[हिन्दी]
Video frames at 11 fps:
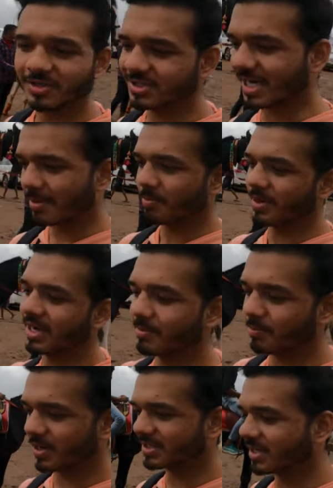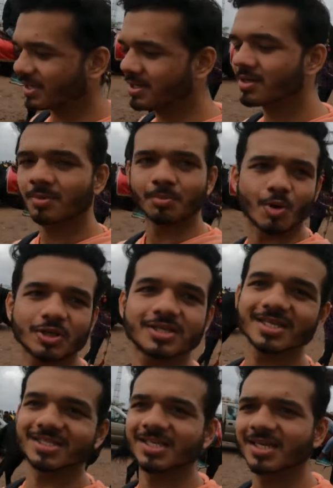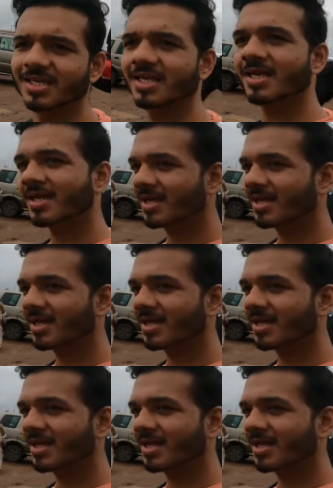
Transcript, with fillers: फर्स्ट टाइम मेरे इम्प्रेशन बहुत ही अच्छी रही